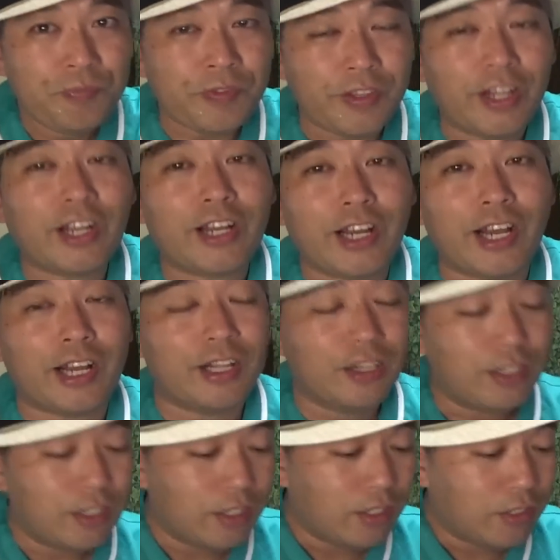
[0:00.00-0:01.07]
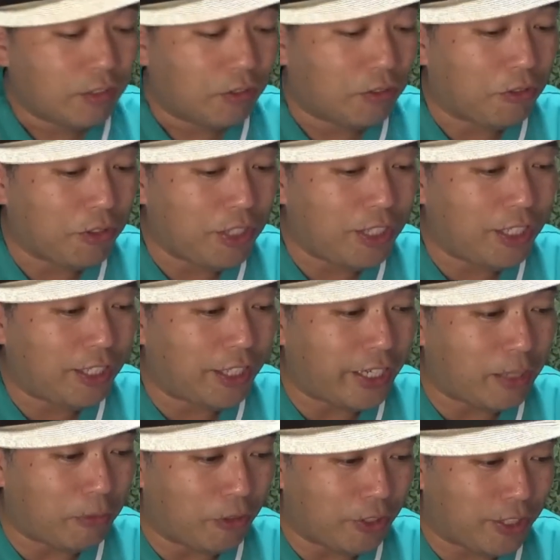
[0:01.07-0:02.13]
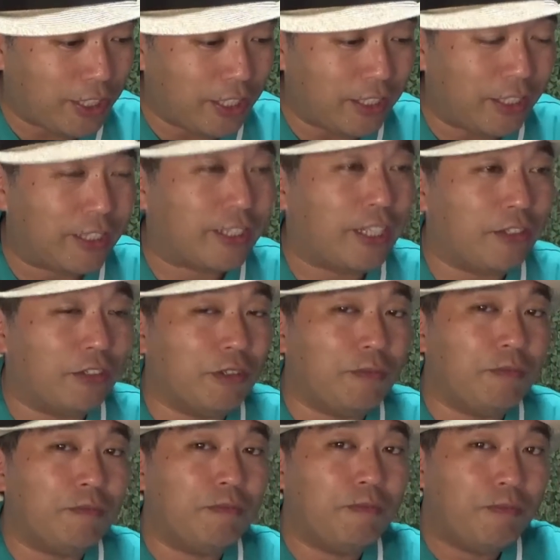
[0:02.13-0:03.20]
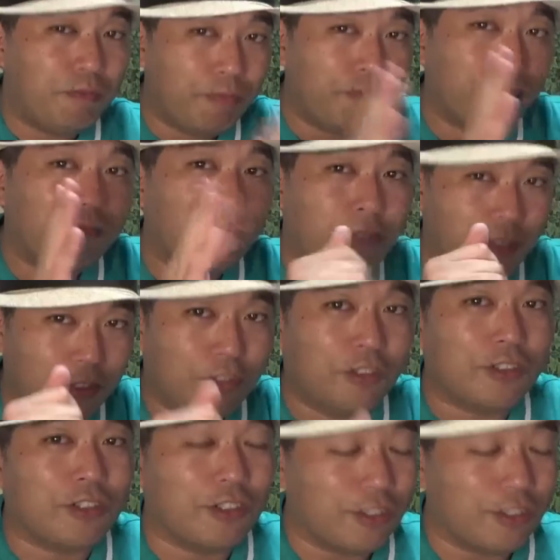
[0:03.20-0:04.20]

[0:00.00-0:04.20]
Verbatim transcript: だからそこに来たりもしたんですけどそうそ